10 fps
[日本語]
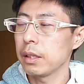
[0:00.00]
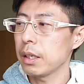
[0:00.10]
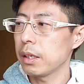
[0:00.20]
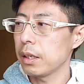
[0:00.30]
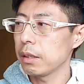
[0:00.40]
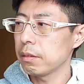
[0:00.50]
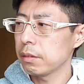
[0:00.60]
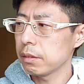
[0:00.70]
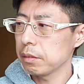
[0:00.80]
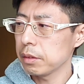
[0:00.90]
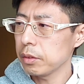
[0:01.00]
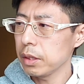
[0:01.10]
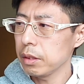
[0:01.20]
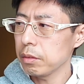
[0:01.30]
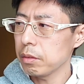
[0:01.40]
だから、あの、そ
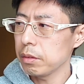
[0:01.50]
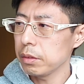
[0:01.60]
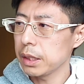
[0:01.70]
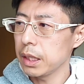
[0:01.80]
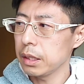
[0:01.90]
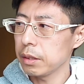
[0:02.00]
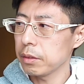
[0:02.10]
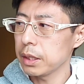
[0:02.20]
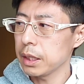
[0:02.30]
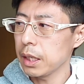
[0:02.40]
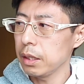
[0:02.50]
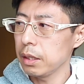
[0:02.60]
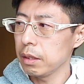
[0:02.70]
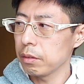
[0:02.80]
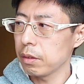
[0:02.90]
の辺のところの性質の違いっ
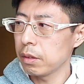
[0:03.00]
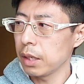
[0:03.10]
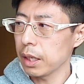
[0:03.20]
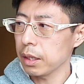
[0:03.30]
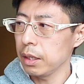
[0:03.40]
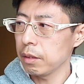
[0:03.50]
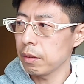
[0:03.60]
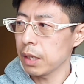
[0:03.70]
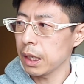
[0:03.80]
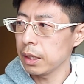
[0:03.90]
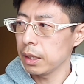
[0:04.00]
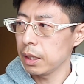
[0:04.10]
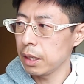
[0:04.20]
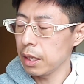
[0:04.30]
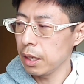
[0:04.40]
ていうのをはっきりと分かっ
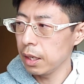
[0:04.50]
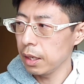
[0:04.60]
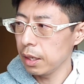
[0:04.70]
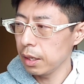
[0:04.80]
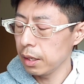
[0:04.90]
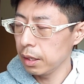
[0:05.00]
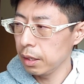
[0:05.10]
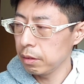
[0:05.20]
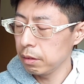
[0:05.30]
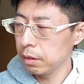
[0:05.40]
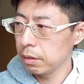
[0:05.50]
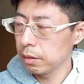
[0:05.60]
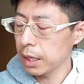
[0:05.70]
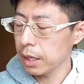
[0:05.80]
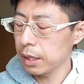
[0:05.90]
ている
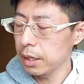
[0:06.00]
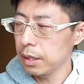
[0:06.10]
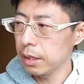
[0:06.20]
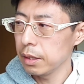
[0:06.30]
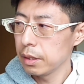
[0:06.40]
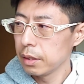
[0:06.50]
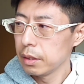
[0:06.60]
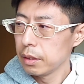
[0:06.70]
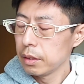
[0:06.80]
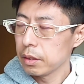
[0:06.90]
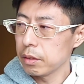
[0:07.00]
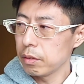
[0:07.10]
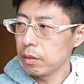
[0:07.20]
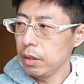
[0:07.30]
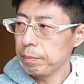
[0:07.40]
中でそ
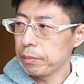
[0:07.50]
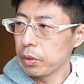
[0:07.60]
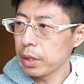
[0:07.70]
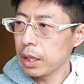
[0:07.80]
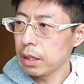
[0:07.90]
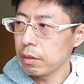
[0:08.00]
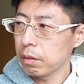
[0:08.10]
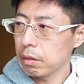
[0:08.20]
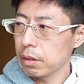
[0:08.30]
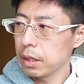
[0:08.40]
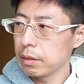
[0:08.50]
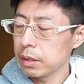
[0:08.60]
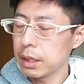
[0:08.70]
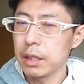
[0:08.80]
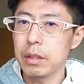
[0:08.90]
の日本代表って
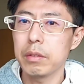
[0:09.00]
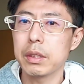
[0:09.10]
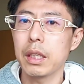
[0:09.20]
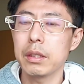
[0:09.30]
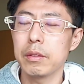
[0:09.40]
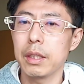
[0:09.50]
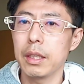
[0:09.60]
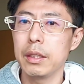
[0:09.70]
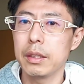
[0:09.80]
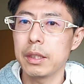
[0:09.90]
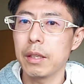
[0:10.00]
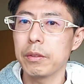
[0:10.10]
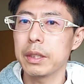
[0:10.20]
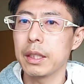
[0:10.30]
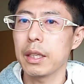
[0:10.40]
いう選手を最終的に選
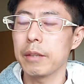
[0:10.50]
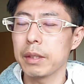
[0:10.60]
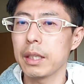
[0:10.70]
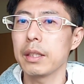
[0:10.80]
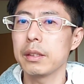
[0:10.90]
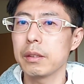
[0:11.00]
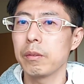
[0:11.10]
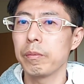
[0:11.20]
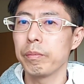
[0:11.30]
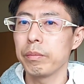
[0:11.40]
考しなければならないんですよ。